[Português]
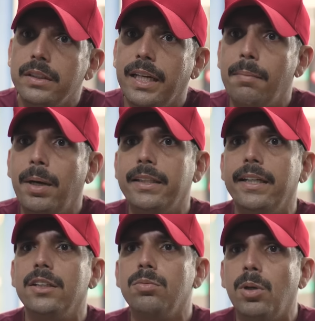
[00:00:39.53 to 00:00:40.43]
E a
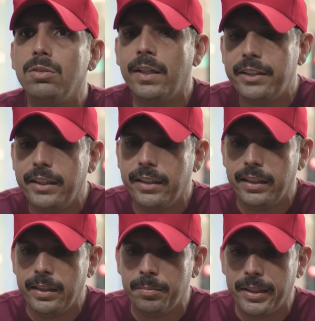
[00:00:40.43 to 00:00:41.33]
bateria tu bota uma Xing
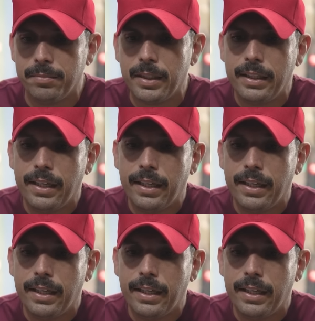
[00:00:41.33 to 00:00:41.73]
Ling mesmo.